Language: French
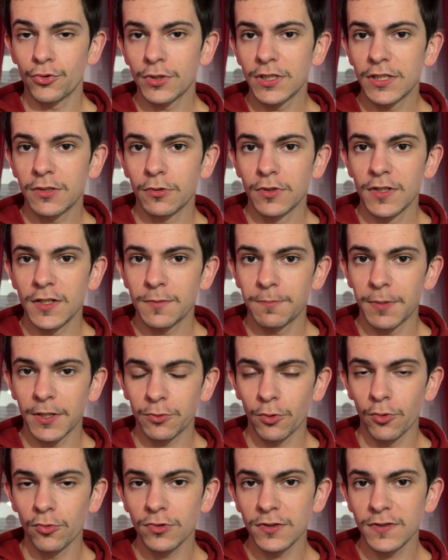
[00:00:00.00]
ceux qui connaissent pas
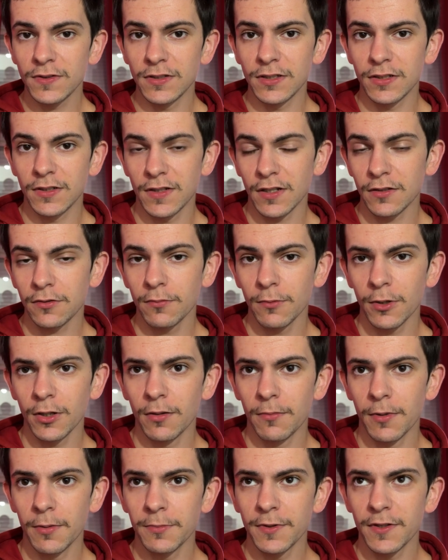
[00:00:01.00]
trop, c'est exactement
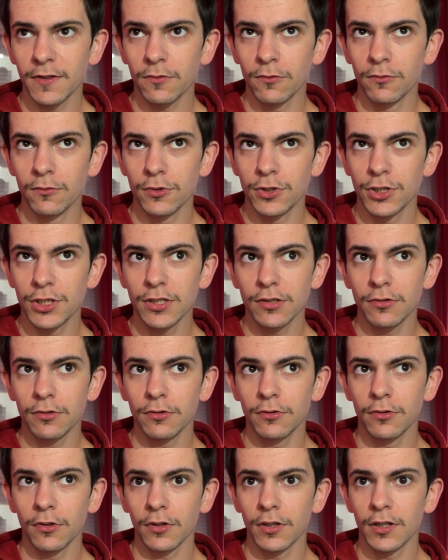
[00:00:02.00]
la même technologie
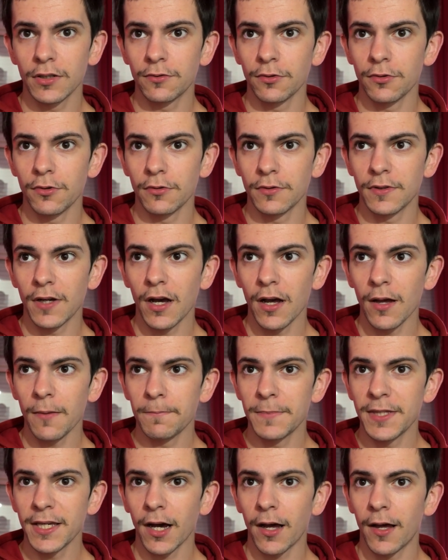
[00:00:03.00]
que dans la Toyota
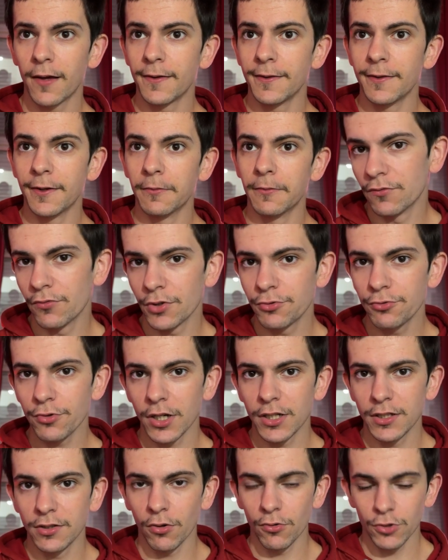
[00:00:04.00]
Mirai. une
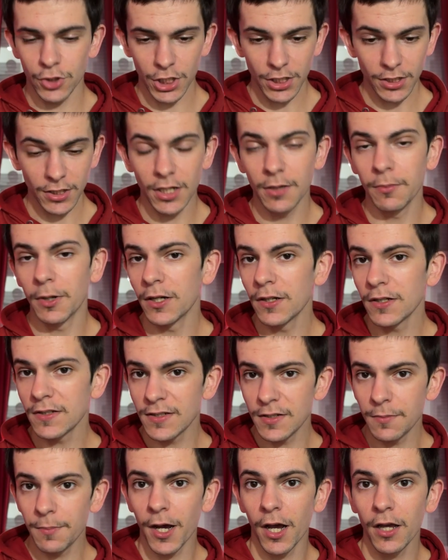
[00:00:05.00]
voiture à hydrogène, et ben là
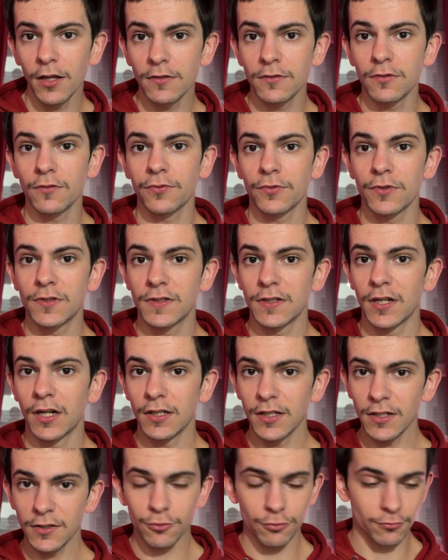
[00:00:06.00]
c'est pareil, sauf que c'est
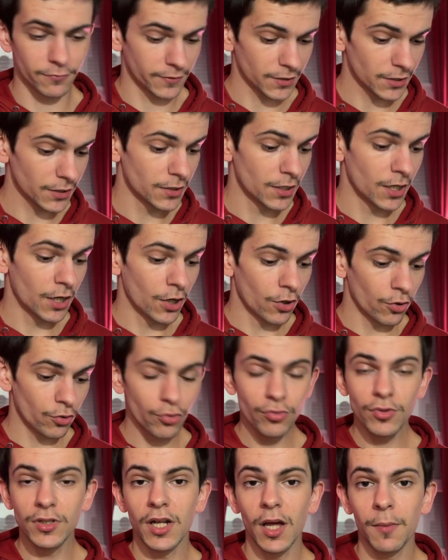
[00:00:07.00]
un SUV.
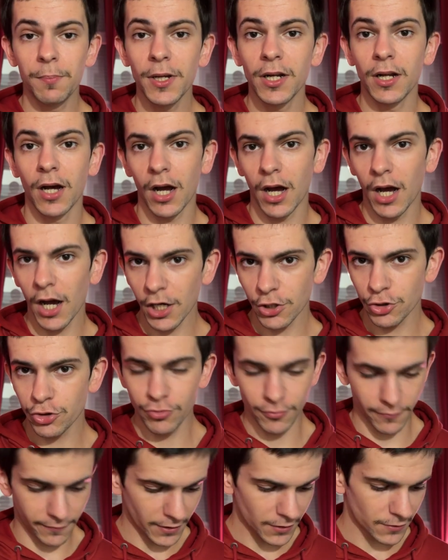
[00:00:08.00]
Eux, ils l'appellent un
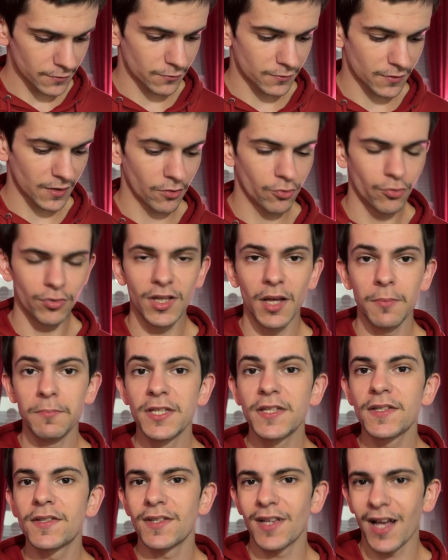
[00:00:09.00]
HUV, ce sera le
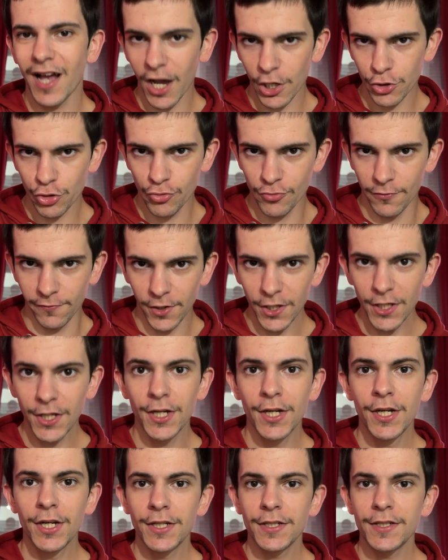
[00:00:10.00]
Namix HUV
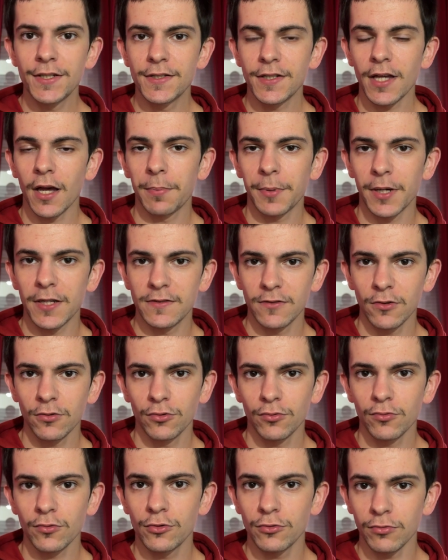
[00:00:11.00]
qui sera présent
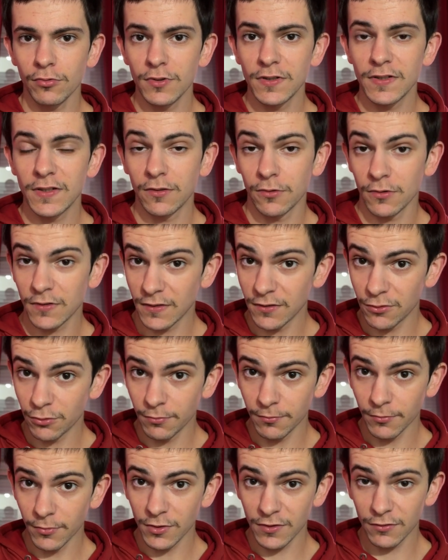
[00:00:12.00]
donc sur le salon. C'est
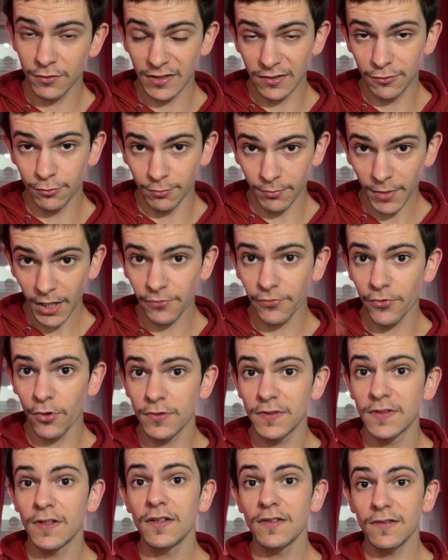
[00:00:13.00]
une, une marque
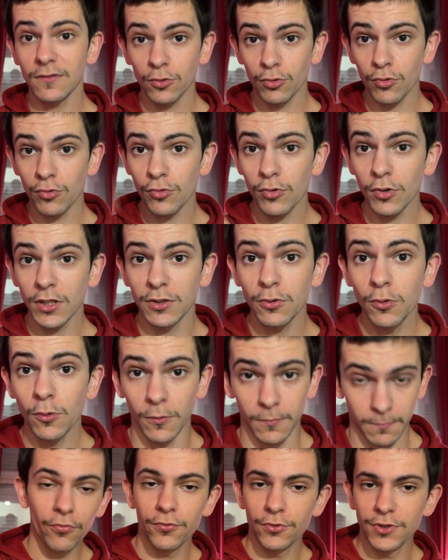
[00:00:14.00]
française, Cocorico.
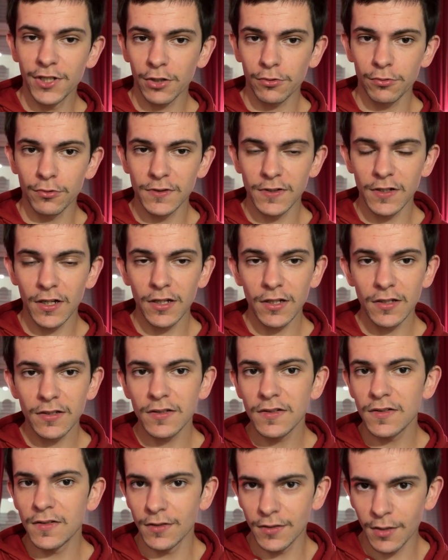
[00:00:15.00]
Pour vous dire que ça,
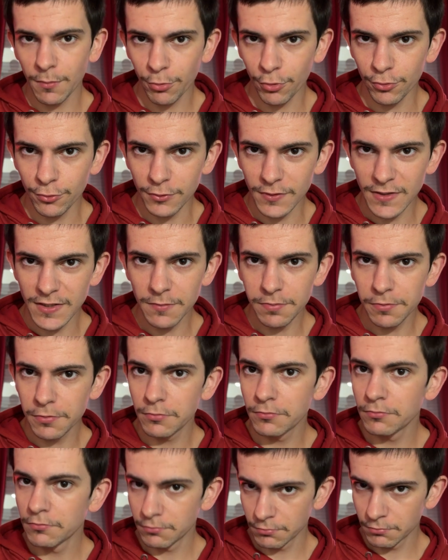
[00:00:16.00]
c'est un prototype
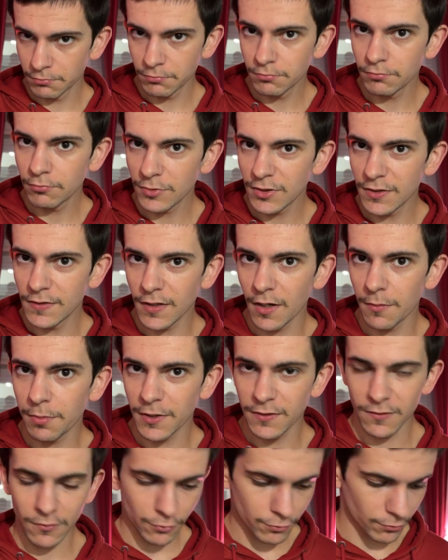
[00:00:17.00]
qui sera
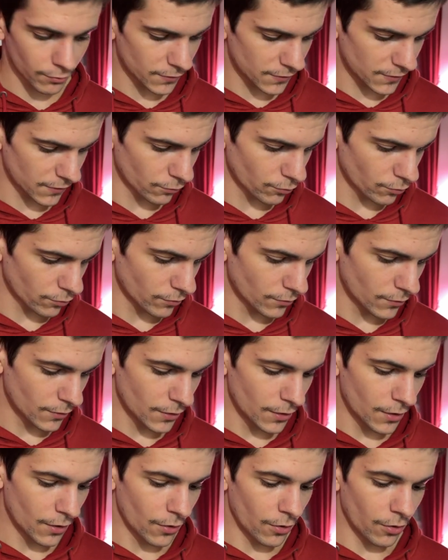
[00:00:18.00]
présent sur le salon,
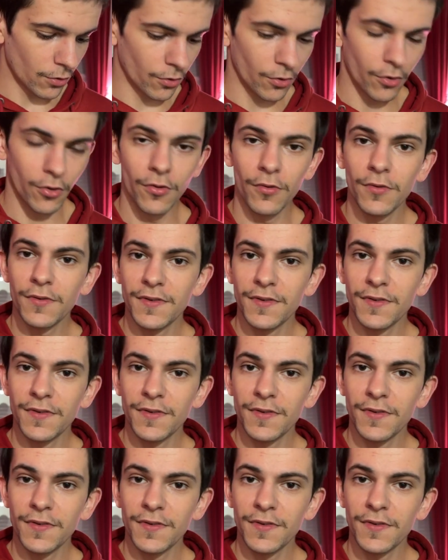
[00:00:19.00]
euh,